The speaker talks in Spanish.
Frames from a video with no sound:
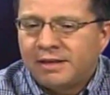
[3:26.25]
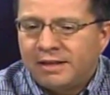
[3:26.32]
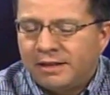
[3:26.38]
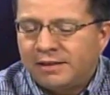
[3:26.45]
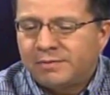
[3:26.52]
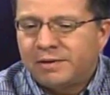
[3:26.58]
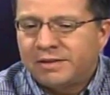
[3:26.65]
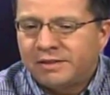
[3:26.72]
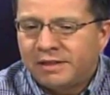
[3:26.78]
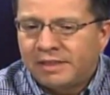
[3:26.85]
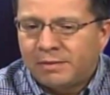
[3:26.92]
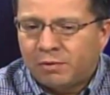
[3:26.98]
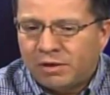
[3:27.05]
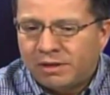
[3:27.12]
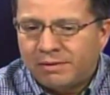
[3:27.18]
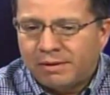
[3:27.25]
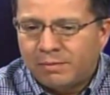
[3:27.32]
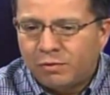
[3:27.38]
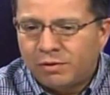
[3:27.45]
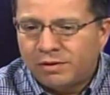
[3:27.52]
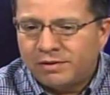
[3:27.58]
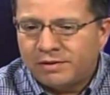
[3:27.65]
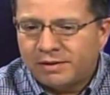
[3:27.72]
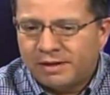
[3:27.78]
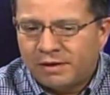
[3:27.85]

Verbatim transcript: el expresidente Morales Bermúdez.